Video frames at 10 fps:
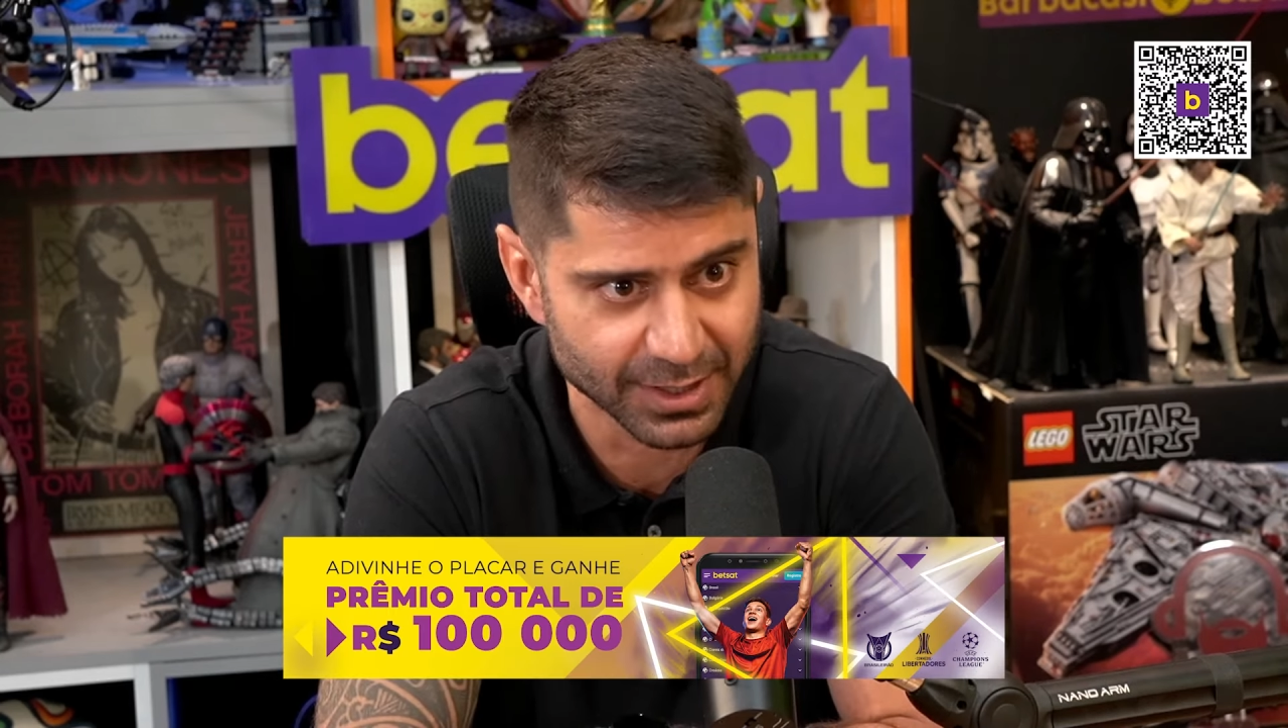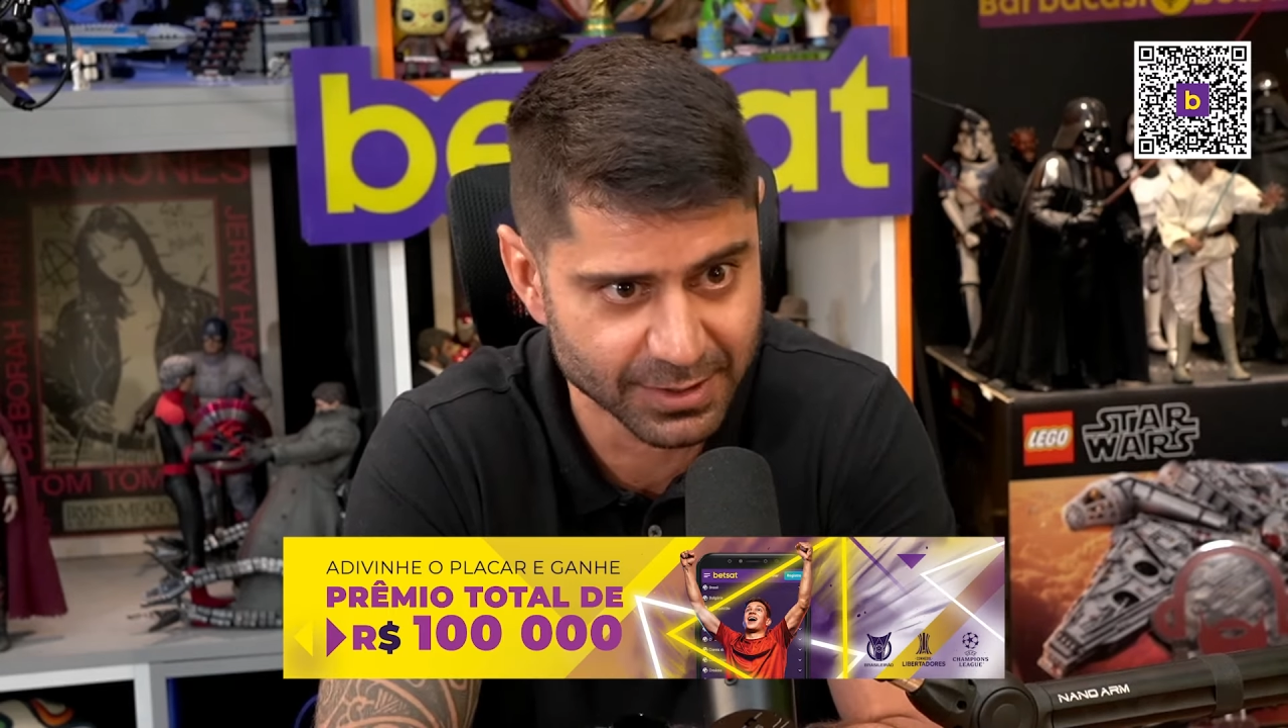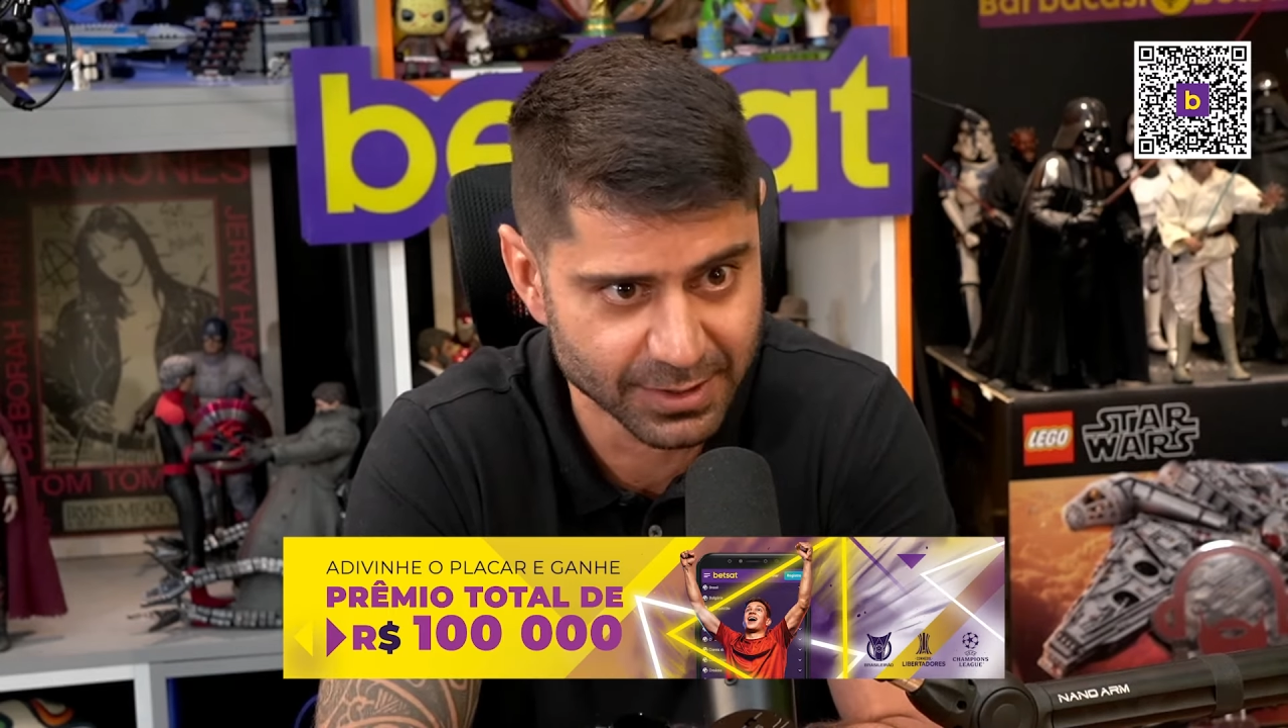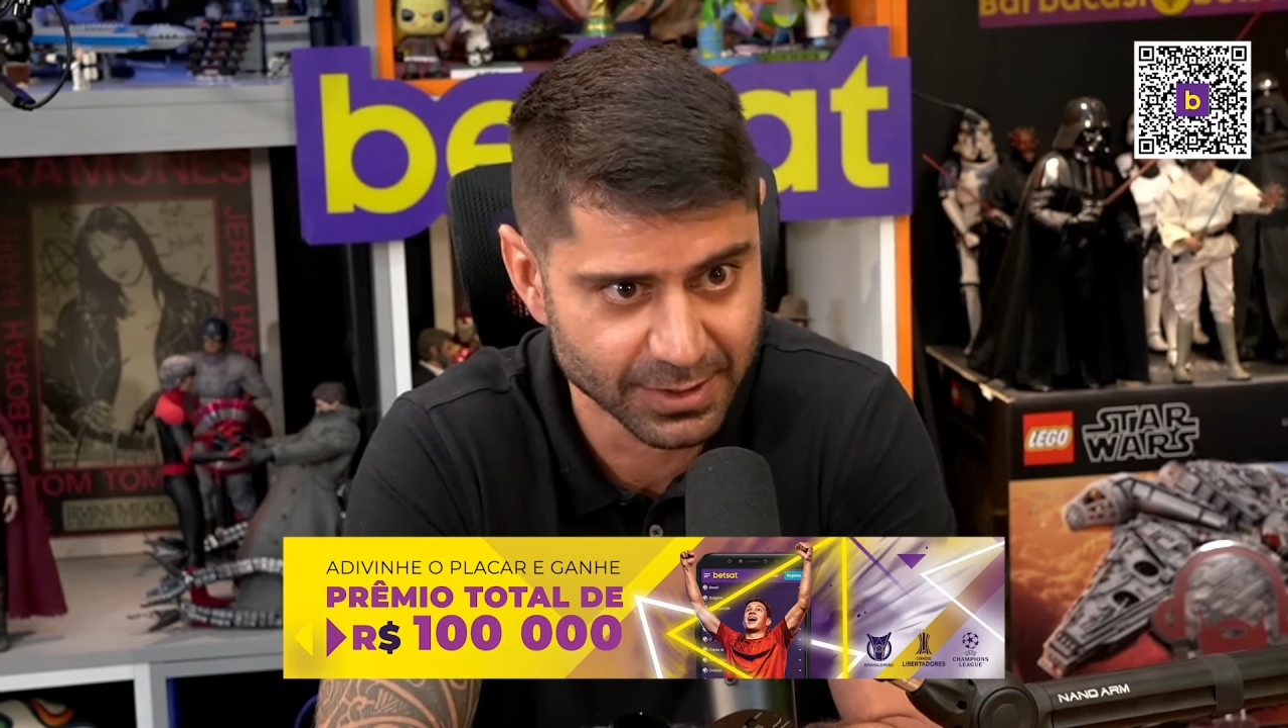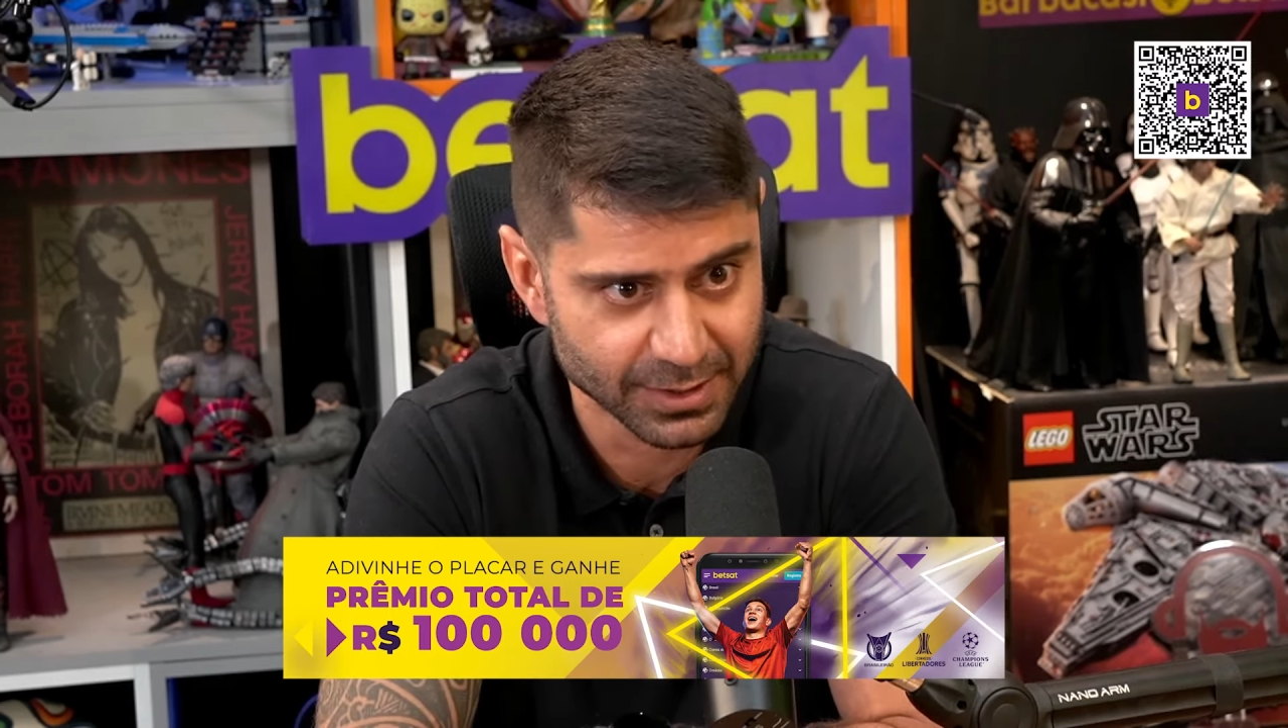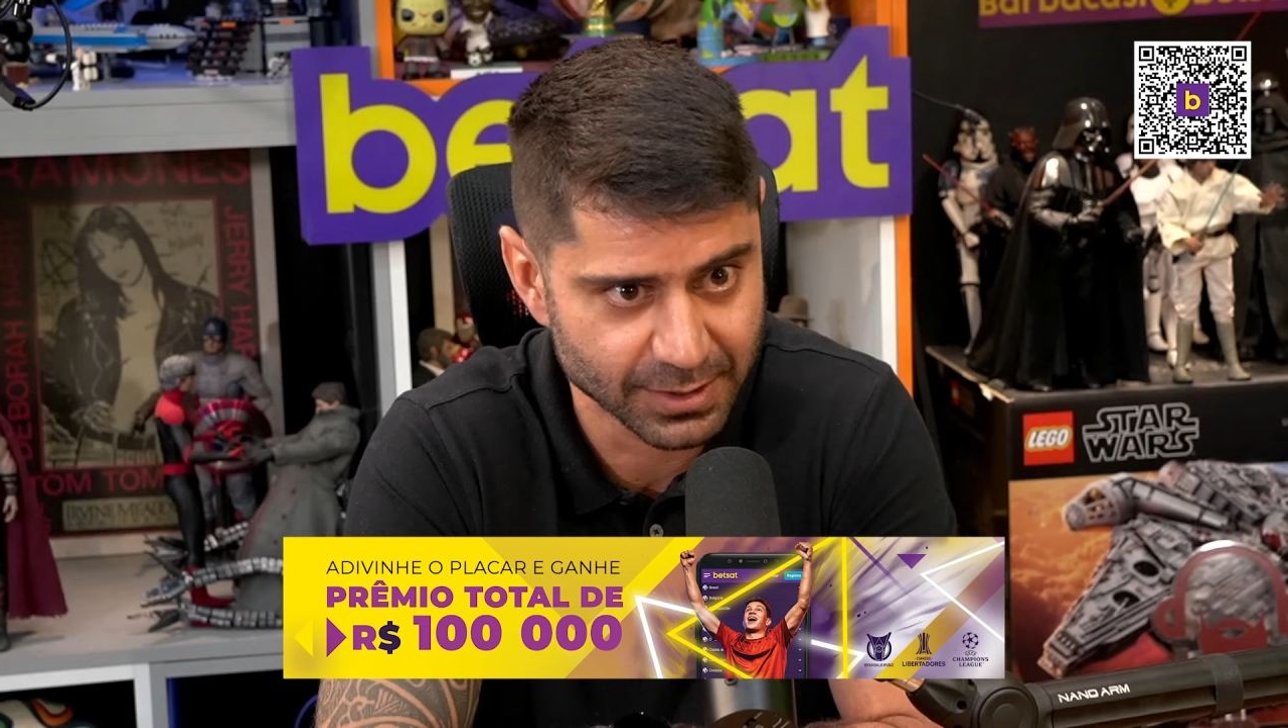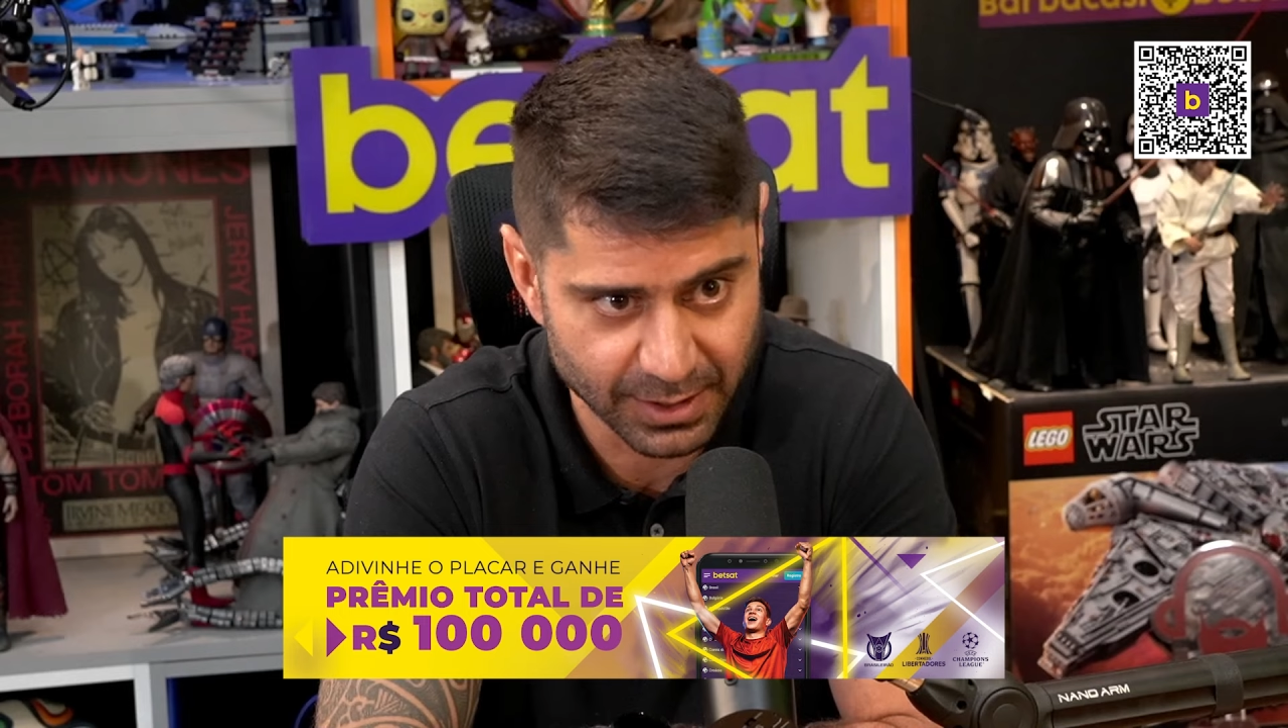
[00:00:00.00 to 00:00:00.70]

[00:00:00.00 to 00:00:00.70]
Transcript: Não tem como.